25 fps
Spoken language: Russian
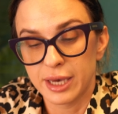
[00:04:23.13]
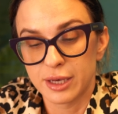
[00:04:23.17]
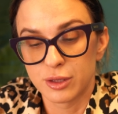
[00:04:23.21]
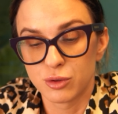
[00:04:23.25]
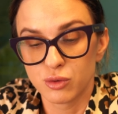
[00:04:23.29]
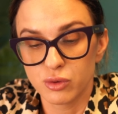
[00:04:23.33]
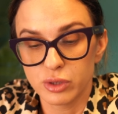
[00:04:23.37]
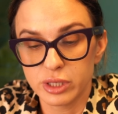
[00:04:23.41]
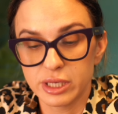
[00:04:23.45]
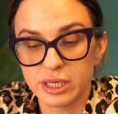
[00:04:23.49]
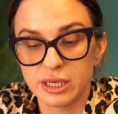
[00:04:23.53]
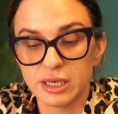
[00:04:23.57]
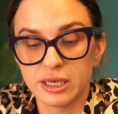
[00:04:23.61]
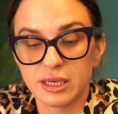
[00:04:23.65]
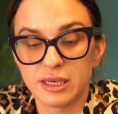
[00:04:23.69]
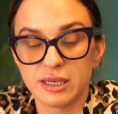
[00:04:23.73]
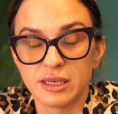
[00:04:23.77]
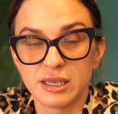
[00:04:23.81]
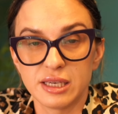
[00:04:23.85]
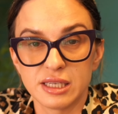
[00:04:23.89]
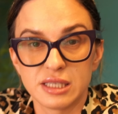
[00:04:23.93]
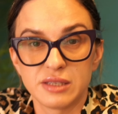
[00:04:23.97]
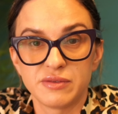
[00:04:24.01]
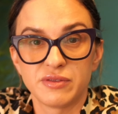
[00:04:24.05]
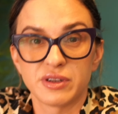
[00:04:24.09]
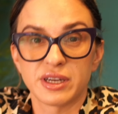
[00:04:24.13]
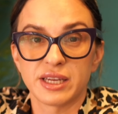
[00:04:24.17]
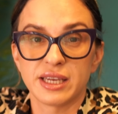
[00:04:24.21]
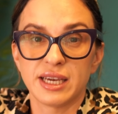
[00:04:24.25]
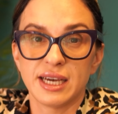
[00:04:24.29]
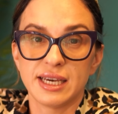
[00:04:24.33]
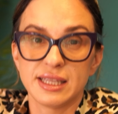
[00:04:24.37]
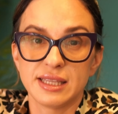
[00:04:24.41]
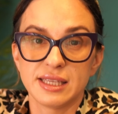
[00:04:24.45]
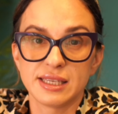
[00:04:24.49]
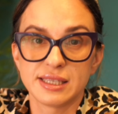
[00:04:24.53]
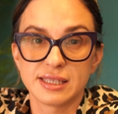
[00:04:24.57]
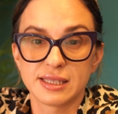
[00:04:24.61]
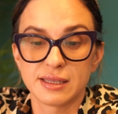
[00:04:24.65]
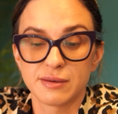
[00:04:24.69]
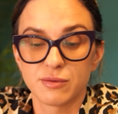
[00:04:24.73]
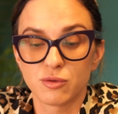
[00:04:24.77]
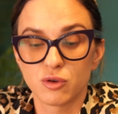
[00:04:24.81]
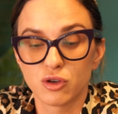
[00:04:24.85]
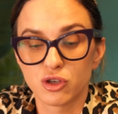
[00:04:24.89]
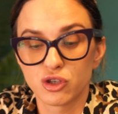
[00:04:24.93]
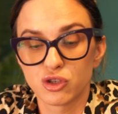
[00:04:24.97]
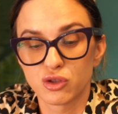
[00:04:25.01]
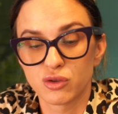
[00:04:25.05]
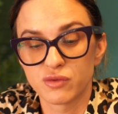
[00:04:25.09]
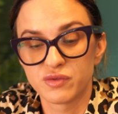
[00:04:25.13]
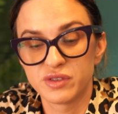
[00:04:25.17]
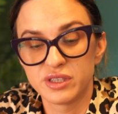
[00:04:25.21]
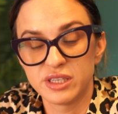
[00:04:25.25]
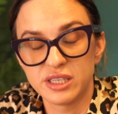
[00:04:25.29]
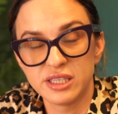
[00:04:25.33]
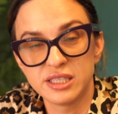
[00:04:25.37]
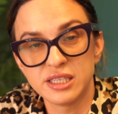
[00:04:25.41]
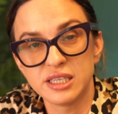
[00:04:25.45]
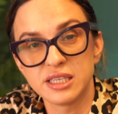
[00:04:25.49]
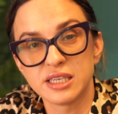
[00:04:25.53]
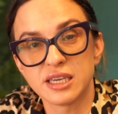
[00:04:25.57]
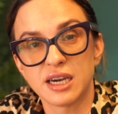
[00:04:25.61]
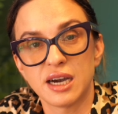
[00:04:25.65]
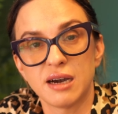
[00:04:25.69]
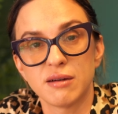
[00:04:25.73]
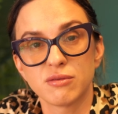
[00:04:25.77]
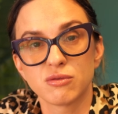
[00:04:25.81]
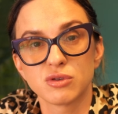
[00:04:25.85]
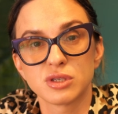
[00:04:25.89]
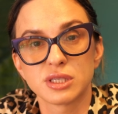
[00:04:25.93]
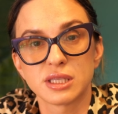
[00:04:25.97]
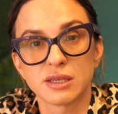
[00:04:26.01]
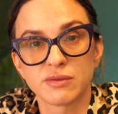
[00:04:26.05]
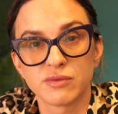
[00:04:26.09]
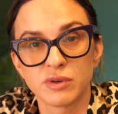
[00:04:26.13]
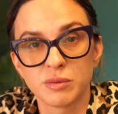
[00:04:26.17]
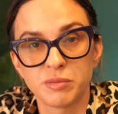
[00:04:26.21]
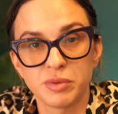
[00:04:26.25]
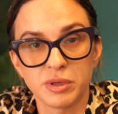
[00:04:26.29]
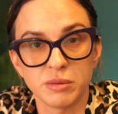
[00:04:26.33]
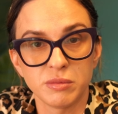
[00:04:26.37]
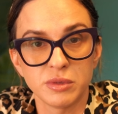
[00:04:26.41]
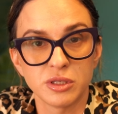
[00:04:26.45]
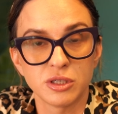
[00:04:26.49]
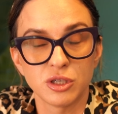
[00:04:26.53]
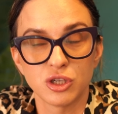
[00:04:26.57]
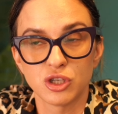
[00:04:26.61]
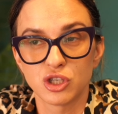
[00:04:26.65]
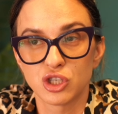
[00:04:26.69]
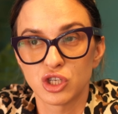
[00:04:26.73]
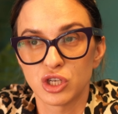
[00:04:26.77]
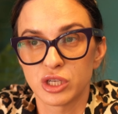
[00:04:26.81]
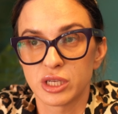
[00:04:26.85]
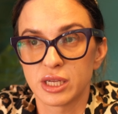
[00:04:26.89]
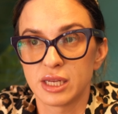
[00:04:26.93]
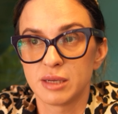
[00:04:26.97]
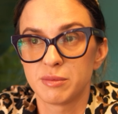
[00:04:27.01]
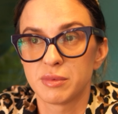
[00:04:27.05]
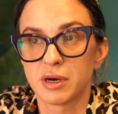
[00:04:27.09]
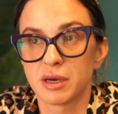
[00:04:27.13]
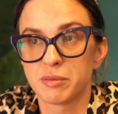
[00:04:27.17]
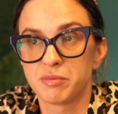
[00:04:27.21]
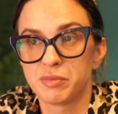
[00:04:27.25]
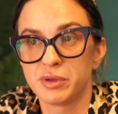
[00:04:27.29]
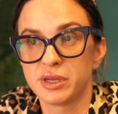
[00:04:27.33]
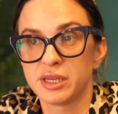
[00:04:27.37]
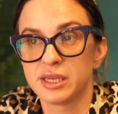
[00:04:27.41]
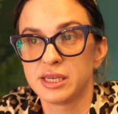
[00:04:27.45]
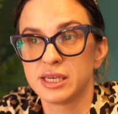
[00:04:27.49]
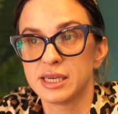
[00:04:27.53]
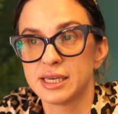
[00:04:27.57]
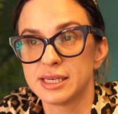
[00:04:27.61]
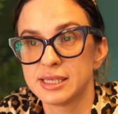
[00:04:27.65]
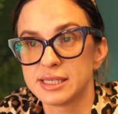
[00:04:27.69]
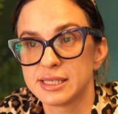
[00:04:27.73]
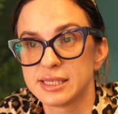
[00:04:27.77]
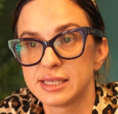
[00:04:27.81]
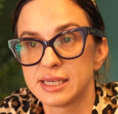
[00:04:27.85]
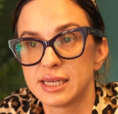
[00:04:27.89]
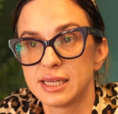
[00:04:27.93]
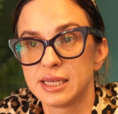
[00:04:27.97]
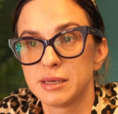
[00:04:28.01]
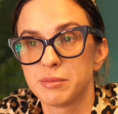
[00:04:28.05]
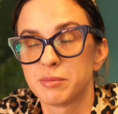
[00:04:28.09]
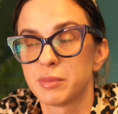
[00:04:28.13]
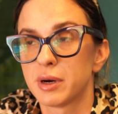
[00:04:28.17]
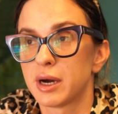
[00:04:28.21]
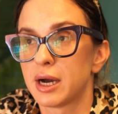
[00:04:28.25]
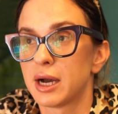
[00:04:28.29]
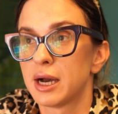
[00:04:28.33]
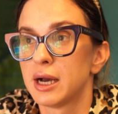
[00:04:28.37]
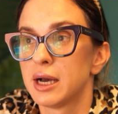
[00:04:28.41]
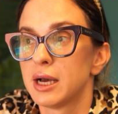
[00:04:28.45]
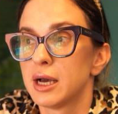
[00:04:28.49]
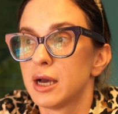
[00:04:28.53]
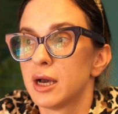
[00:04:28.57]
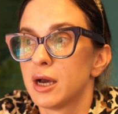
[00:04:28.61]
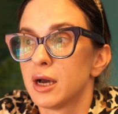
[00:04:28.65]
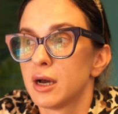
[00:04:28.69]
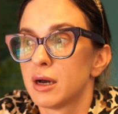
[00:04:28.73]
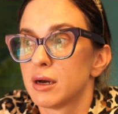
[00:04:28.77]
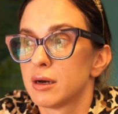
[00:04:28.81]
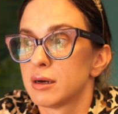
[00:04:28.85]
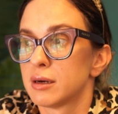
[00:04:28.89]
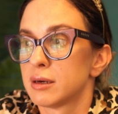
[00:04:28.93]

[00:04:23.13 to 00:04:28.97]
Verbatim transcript: Ну и есть вероятность того, что в середине августа вы примете решение либо о переезде, либо э,